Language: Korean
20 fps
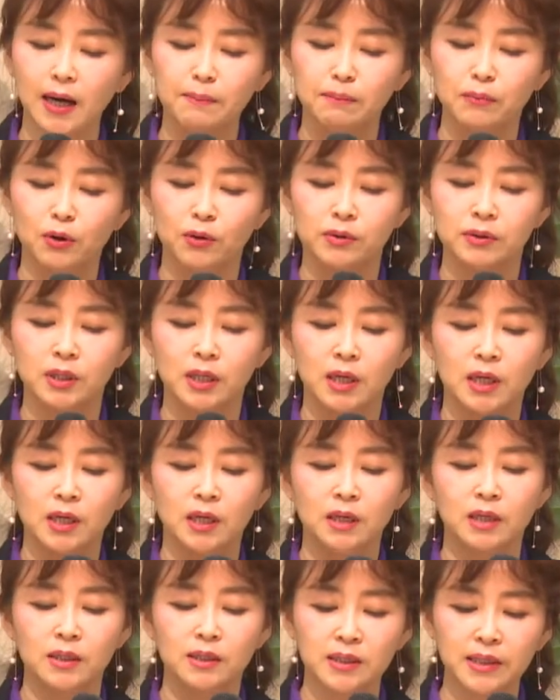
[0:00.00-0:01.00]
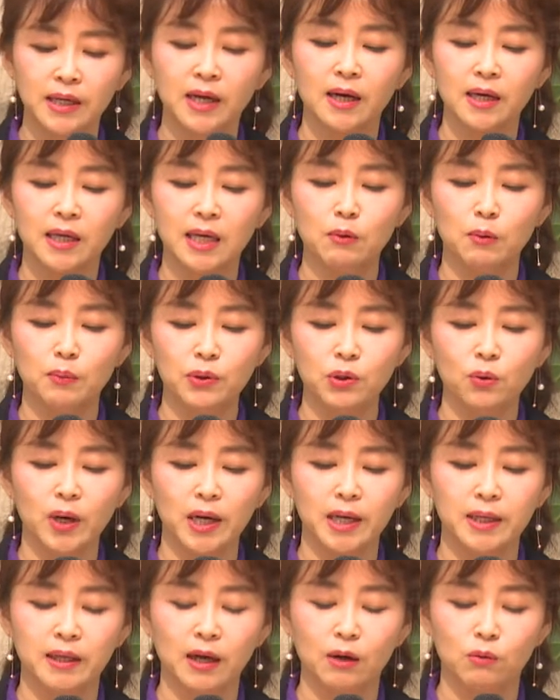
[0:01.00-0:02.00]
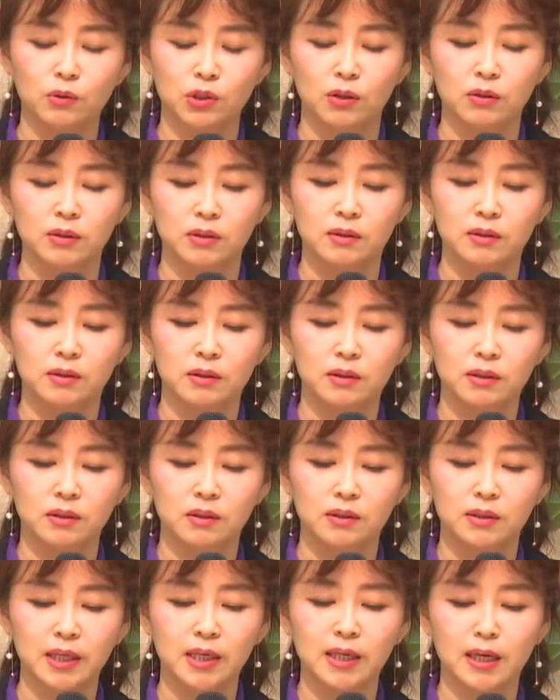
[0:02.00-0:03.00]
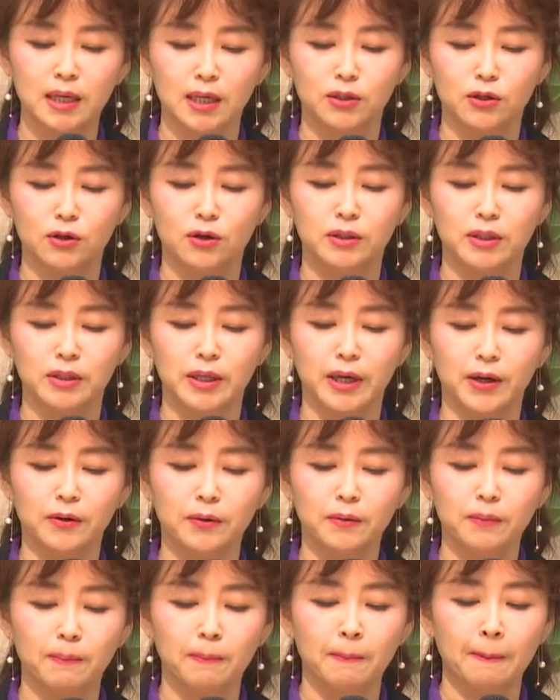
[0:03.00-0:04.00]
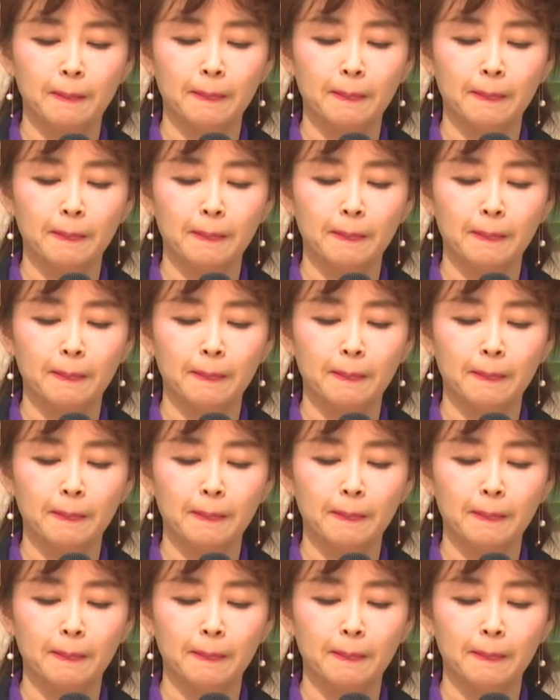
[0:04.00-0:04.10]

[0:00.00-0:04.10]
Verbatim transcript: 한번 생각해 볼 필요가 있다고 저는 생각이 들었는데요.